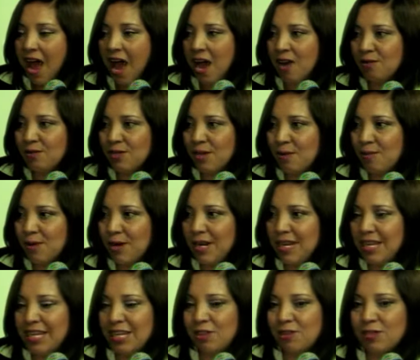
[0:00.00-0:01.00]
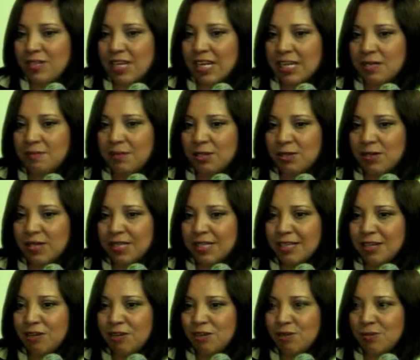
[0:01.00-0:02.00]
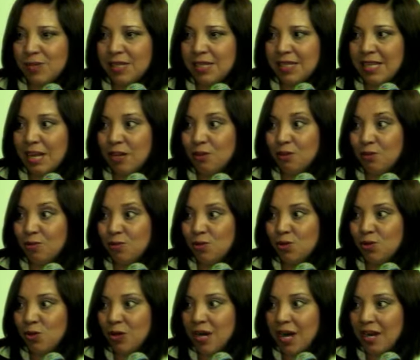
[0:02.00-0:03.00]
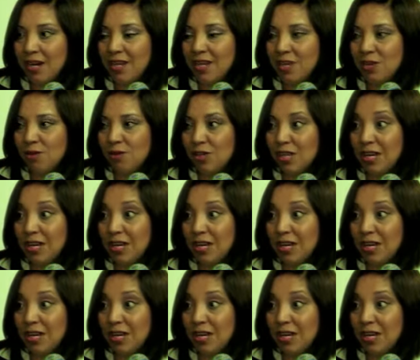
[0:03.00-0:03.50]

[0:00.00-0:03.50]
a los abuelitos y a las personas que nos visitan con mucho cariño.